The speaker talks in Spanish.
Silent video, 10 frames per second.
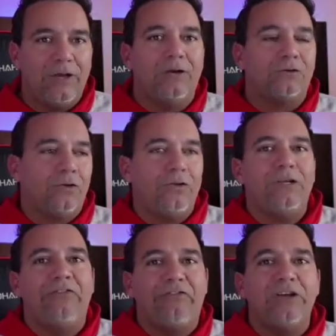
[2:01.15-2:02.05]
El otro
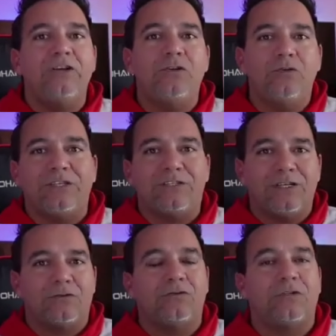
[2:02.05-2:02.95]
día, el fake news ese
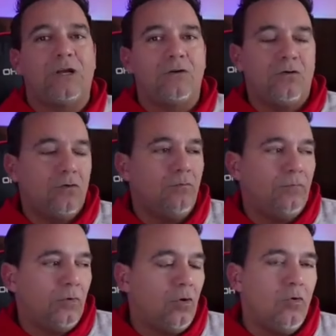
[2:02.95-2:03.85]
que soltaron con un,
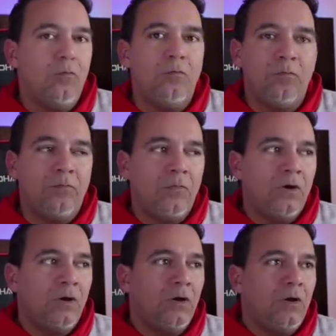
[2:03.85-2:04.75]
con un,
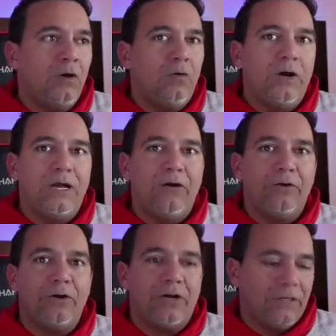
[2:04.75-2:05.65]
el
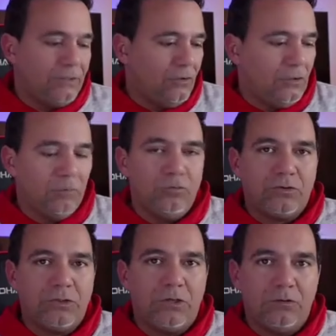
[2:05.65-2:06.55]
abrigo al canelón le
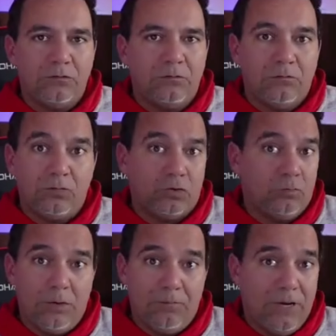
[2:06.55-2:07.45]
pusieron
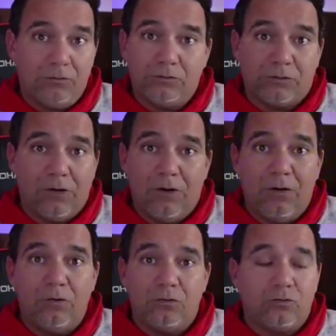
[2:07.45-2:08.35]
súper mal, un
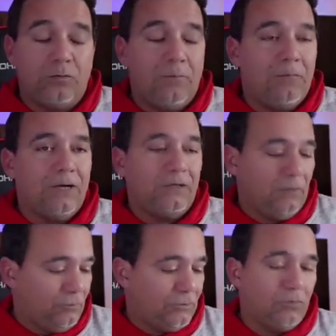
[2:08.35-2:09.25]
trabajo súper mal. Le
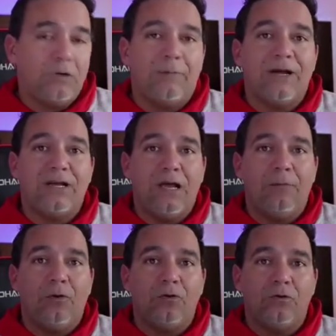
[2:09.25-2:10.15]
pusieron una marca de
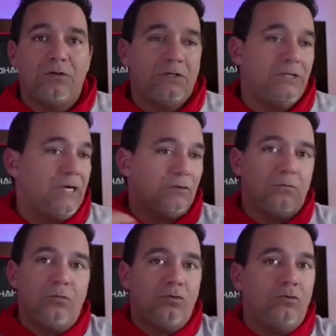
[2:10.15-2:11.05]
polo y a todo el
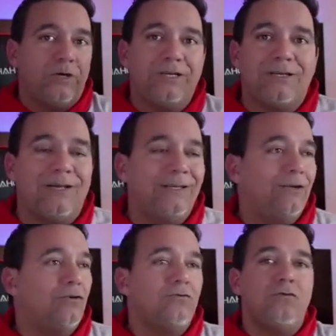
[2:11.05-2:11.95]
mundo, el
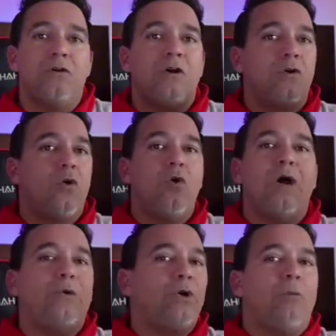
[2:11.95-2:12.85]
canelón con un
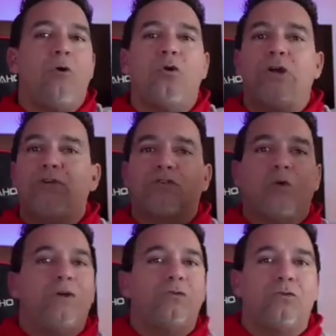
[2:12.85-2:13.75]
abrigo polo de no sé
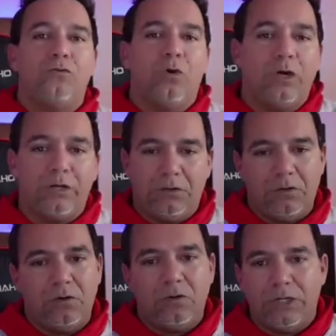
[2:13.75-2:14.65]
cuántos dólares.
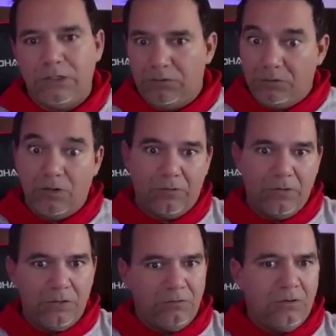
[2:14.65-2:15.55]
yo, ah, ok, qué
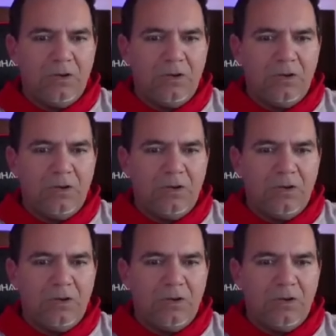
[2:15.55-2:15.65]
bien.